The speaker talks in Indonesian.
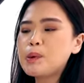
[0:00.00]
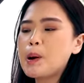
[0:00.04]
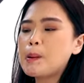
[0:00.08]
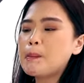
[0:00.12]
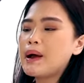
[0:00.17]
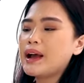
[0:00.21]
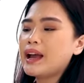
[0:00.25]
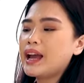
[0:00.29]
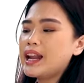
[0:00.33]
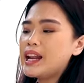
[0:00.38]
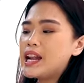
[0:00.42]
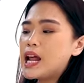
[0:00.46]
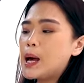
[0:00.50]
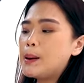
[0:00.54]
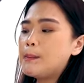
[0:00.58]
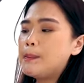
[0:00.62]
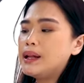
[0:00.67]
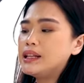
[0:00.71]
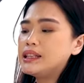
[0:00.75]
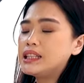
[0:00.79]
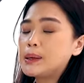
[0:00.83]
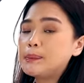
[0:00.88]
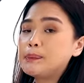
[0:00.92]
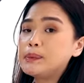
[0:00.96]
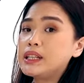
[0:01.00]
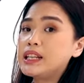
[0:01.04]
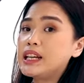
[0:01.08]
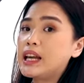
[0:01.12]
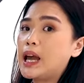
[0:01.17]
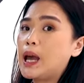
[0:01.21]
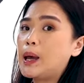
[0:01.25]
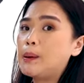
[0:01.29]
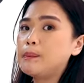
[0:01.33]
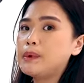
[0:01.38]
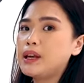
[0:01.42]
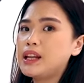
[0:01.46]
cuma pakai double tip
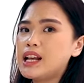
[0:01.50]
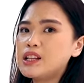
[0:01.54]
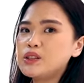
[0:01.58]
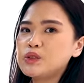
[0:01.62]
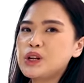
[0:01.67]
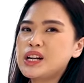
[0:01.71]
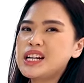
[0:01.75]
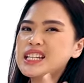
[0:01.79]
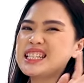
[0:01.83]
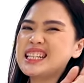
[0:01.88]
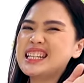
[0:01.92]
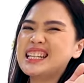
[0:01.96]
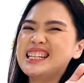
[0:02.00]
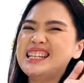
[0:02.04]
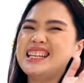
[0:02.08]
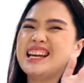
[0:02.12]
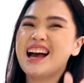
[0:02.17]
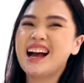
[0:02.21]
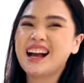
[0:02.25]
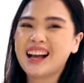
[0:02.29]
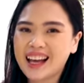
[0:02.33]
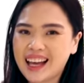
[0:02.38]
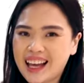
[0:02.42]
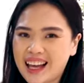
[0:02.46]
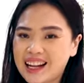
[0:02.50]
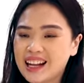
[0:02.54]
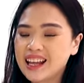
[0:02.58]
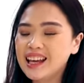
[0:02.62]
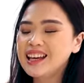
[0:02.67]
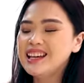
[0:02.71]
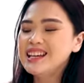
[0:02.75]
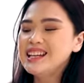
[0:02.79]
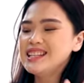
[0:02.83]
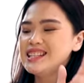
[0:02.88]
3M-nya dan sudah disediakan.